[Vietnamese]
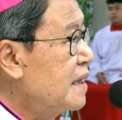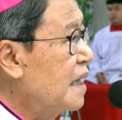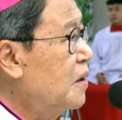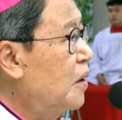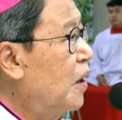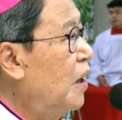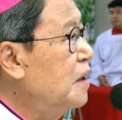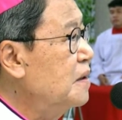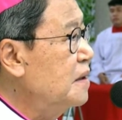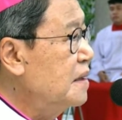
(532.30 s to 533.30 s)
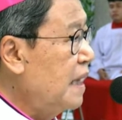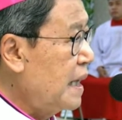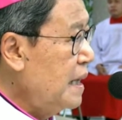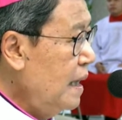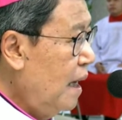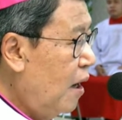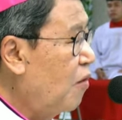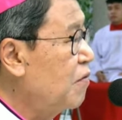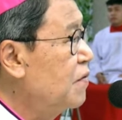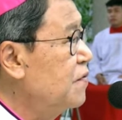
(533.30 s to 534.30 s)
các con hãy
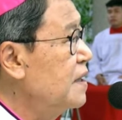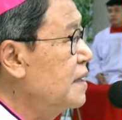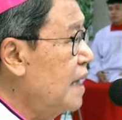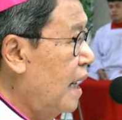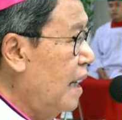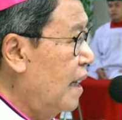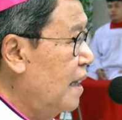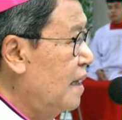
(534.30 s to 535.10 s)
học với ta